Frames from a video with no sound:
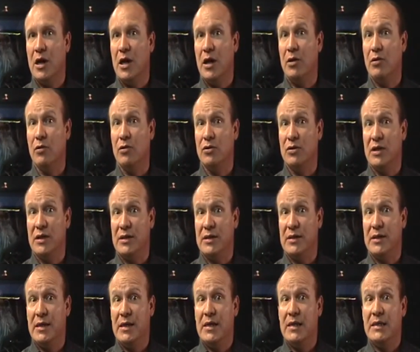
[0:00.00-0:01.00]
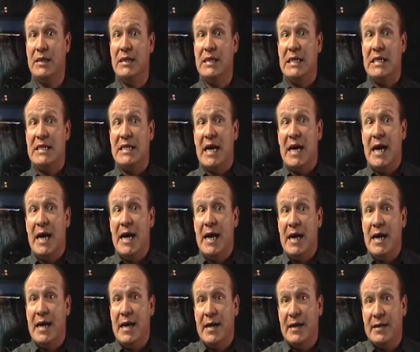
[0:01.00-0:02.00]
Entonces, si ya
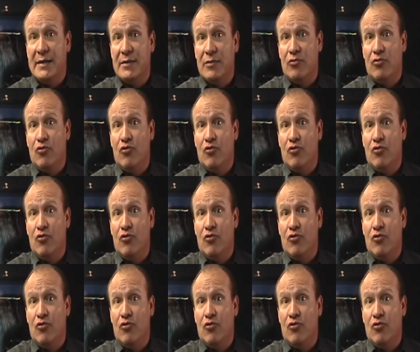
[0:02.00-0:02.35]
es